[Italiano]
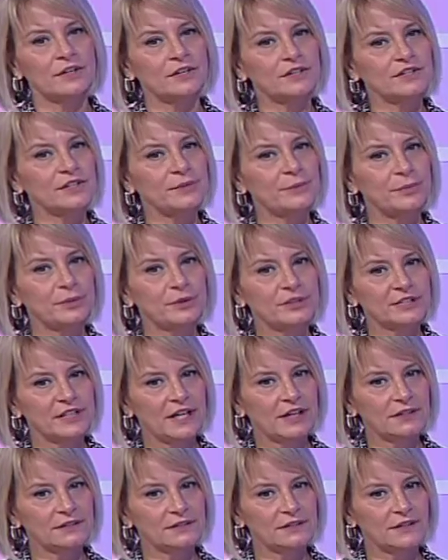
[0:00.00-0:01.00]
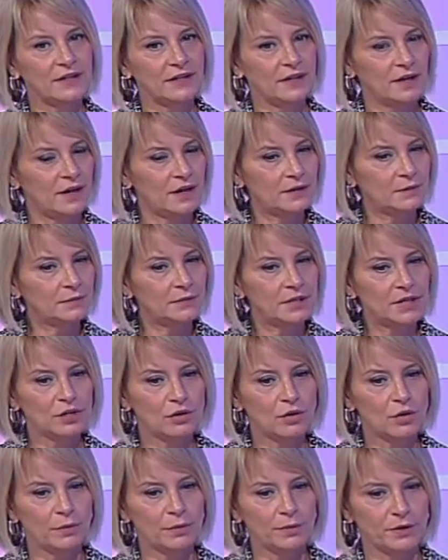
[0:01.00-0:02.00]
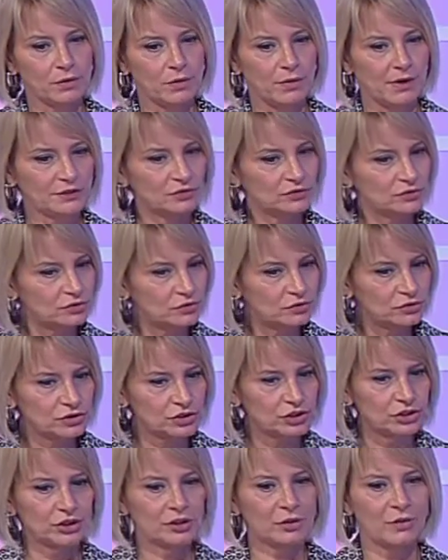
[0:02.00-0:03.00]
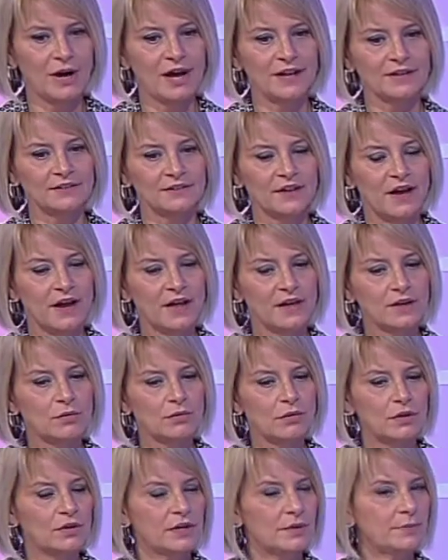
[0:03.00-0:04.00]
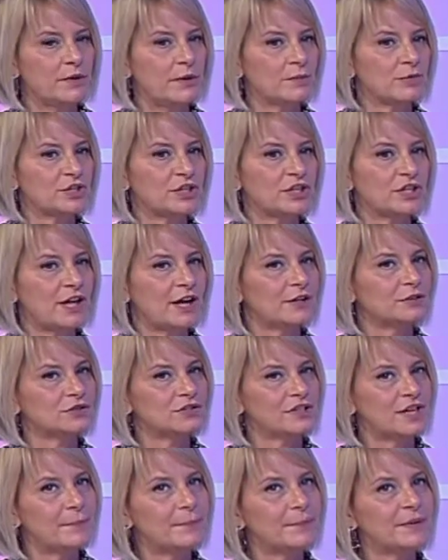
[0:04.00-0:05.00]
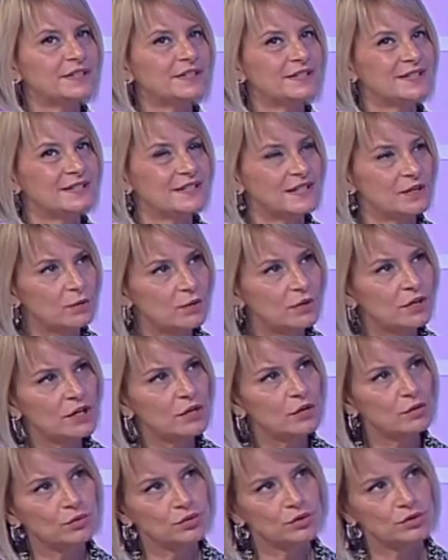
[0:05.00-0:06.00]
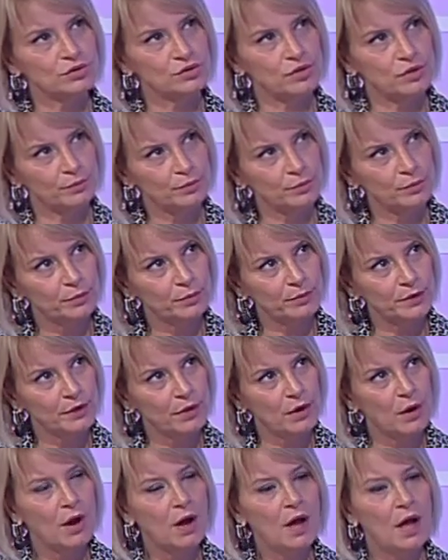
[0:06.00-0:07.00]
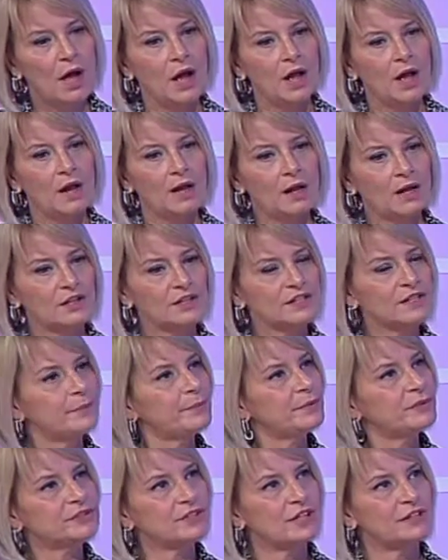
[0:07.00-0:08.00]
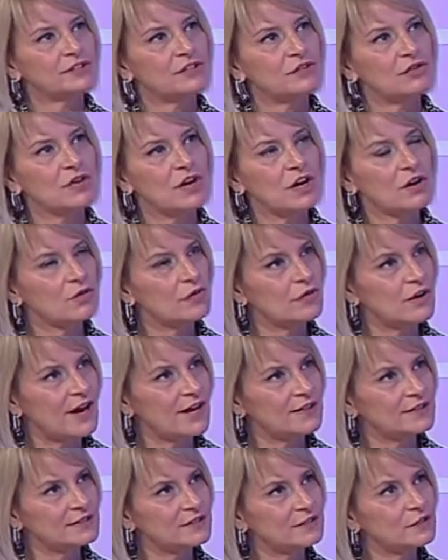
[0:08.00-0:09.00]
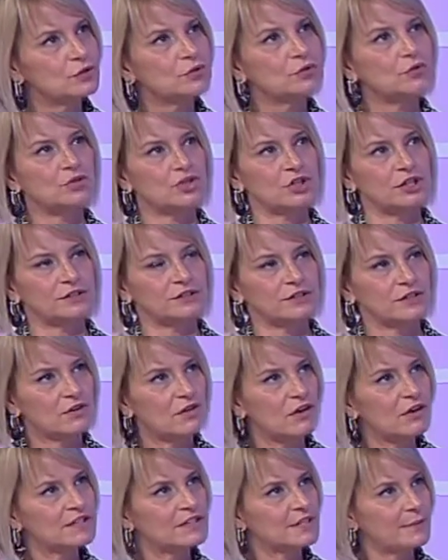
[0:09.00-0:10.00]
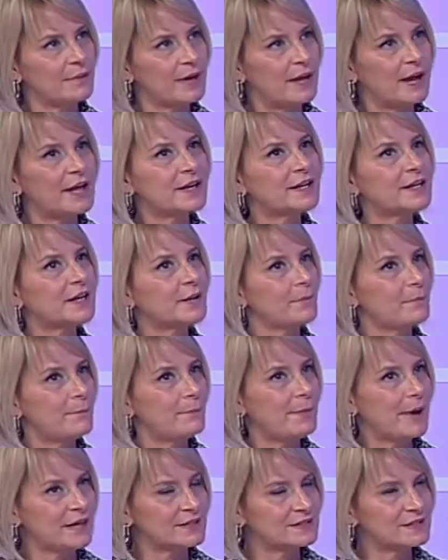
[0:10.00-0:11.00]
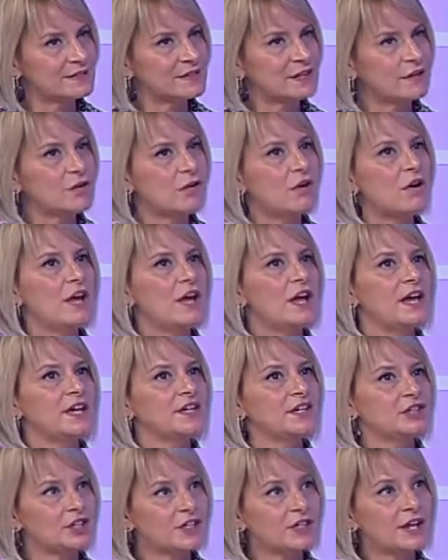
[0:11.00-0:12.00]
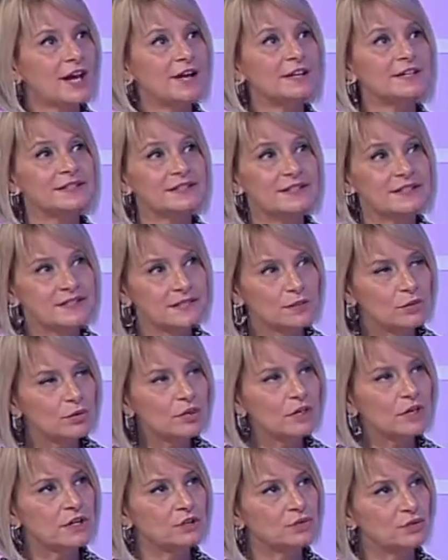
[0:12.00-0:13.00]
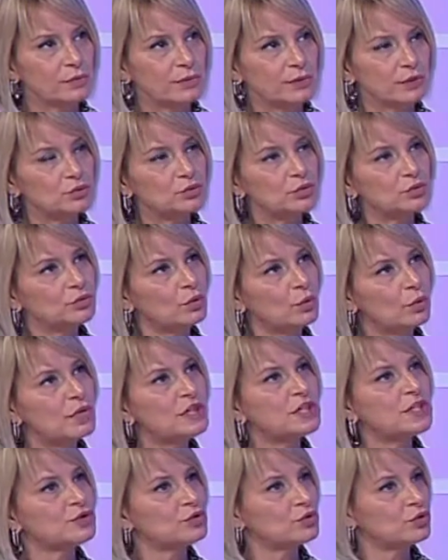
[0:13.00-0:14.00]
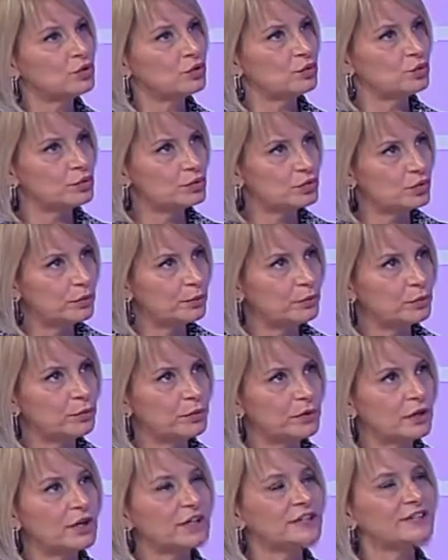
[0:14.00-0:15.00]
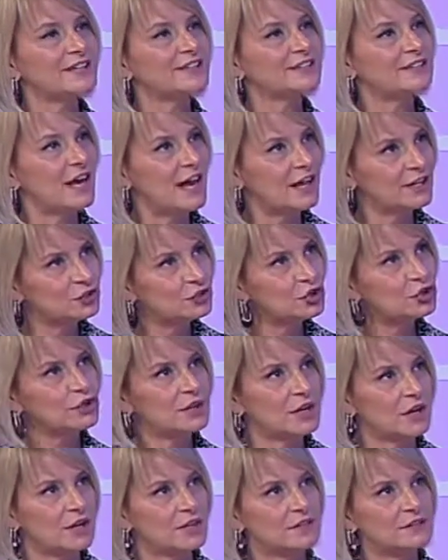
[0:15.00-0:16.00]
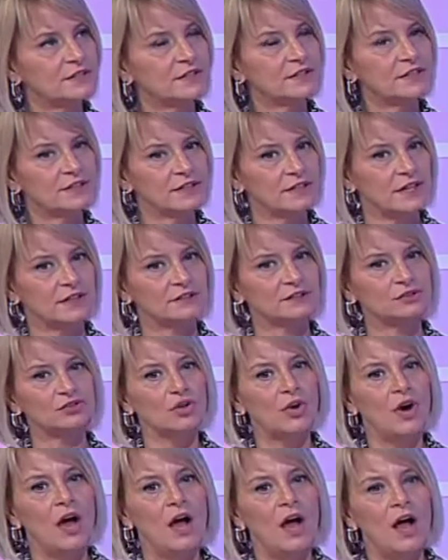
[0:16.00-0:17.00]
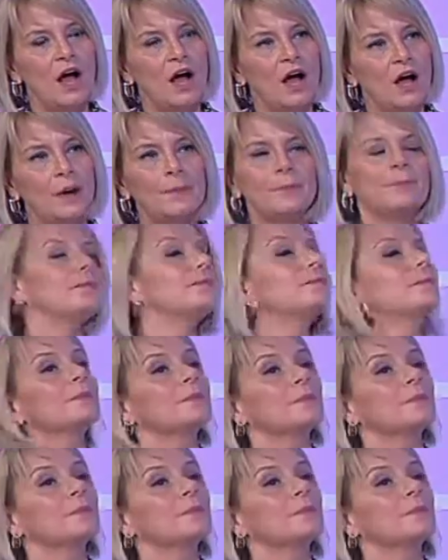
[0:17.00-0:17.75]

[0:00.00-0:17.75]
che la cosa importante, almeno per quanto ci riguarda, è quello che abbiamo cercato sempre di seguire i gusti del pubblico. La cosa importante è non ancorarsi su certe cose magari che passano mm. e cercare di seguire soprattutto quelli che sono i gusti del pubblico. Aggiornarsi. aggiornarsi esatto. Certo, quello che si è